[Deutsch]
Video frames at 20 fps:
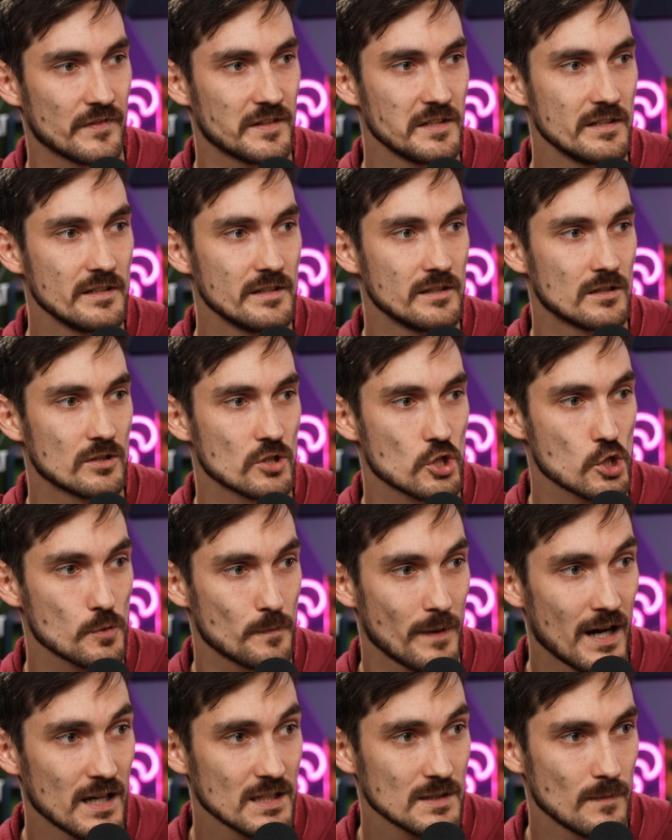die
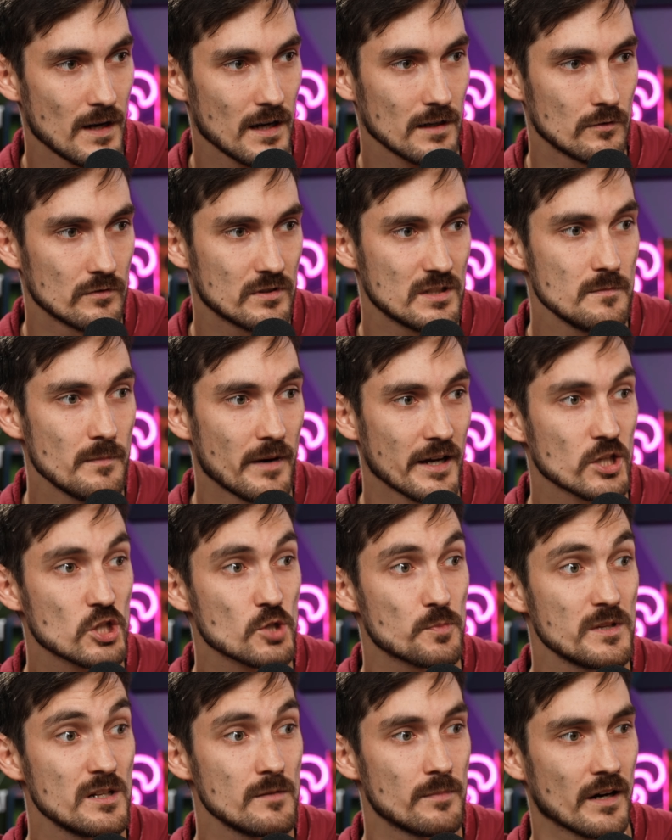Spaß machen und die mein
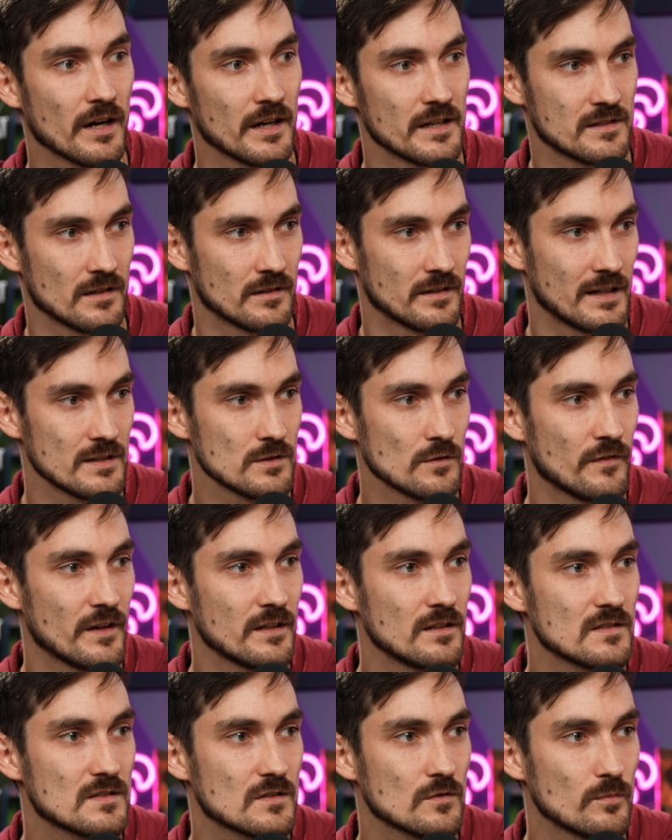Spiel bereichern. Also
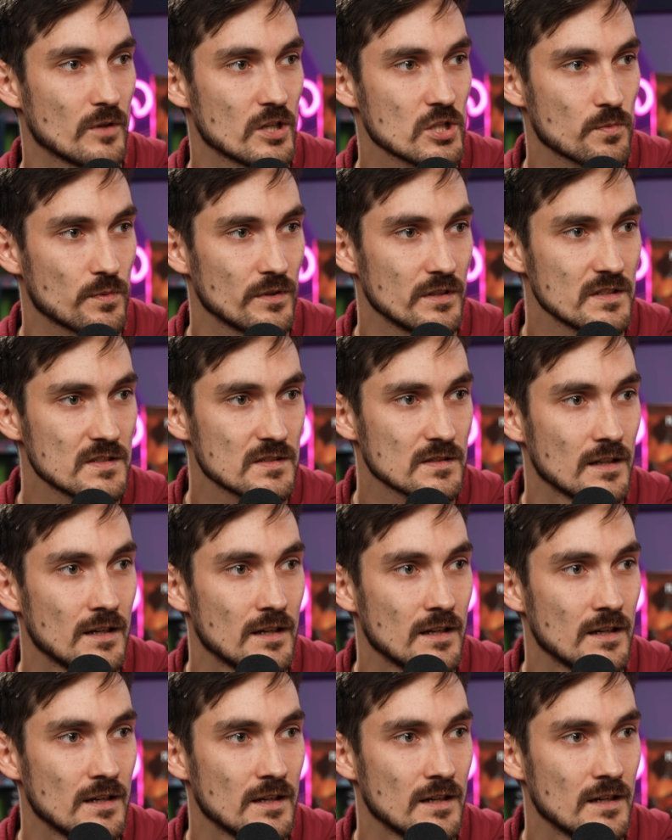wenn das zum Beispiel ist,